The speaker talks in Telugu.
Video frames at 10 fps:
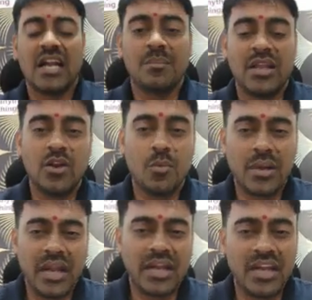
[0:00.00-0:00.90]
అంటే మీ
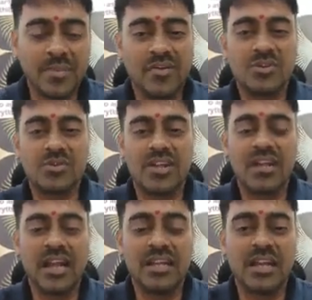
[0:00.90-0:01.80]
లోపల అన్ని పవర్స్
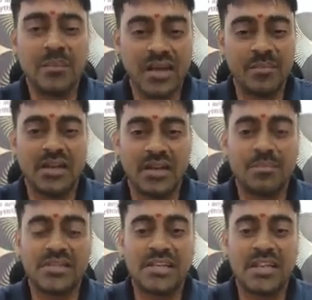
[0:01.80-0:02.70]
ఉన్నాయి అది నమ్మాలా మీరు
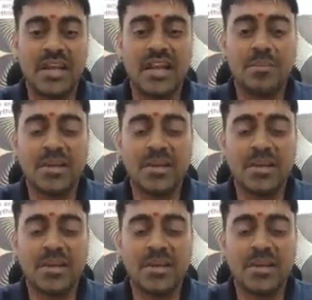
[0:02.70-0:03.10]
కంపల్సరీగా